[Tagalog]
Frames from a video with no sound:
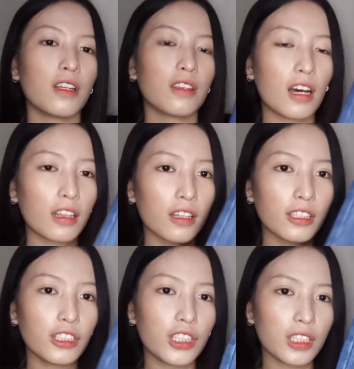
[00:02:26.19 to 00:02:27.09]

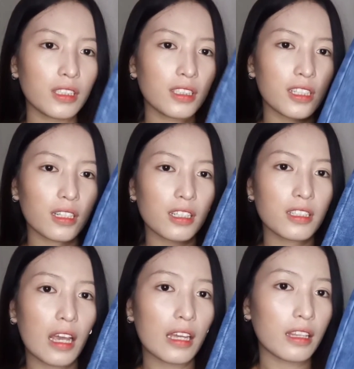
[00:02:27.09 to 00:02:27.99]
tattered jeans yung
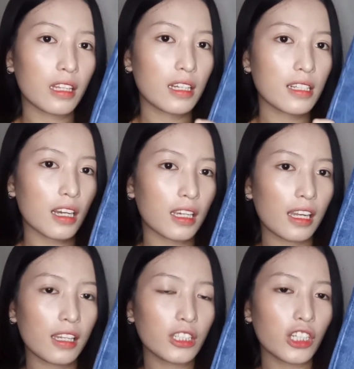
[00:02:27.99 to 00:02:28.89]
design diri sa
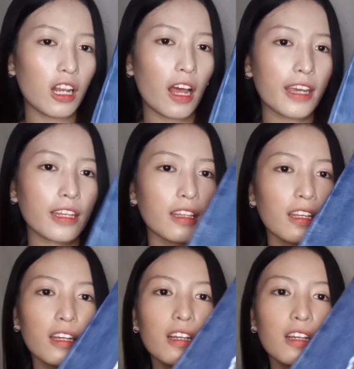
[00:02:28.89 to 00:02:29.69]
kin na siya line.